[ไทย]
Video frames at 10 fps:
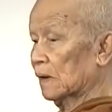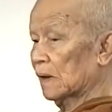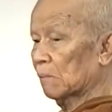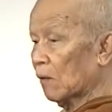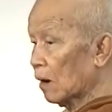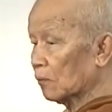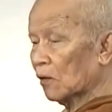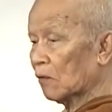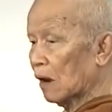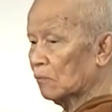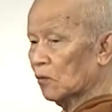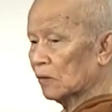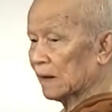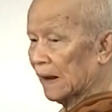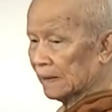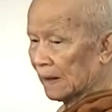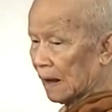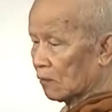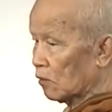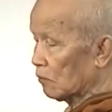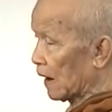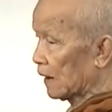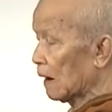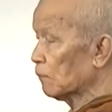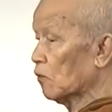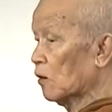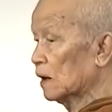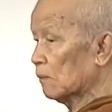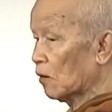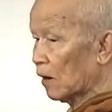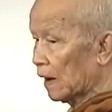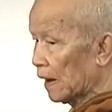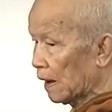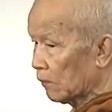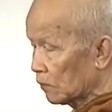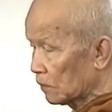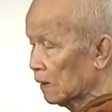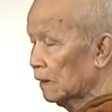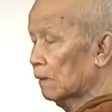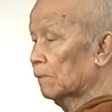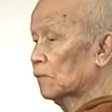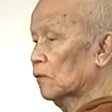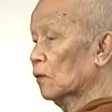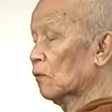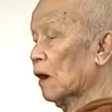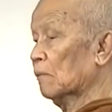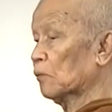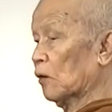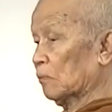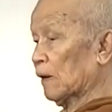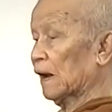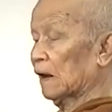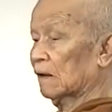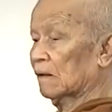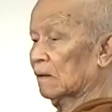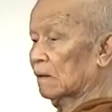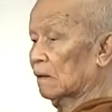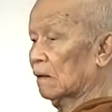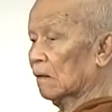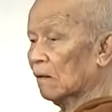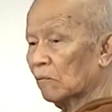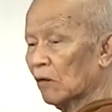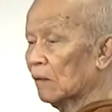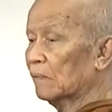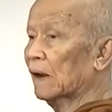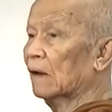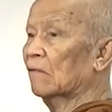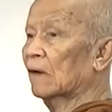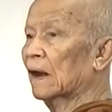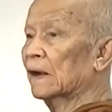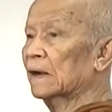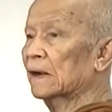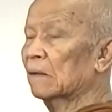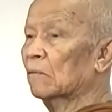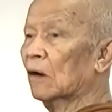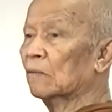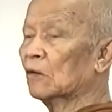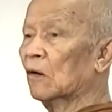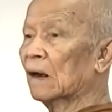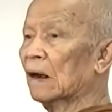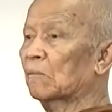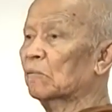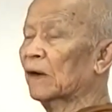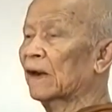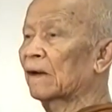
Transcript: นี่มอบด้วยความลงใจทางกฎหมายรับรองเรียบร้อยแล้วด้วยความปลอดภัยเราก็มอบแล้ว เวลานี้ได้มอบทองคำไป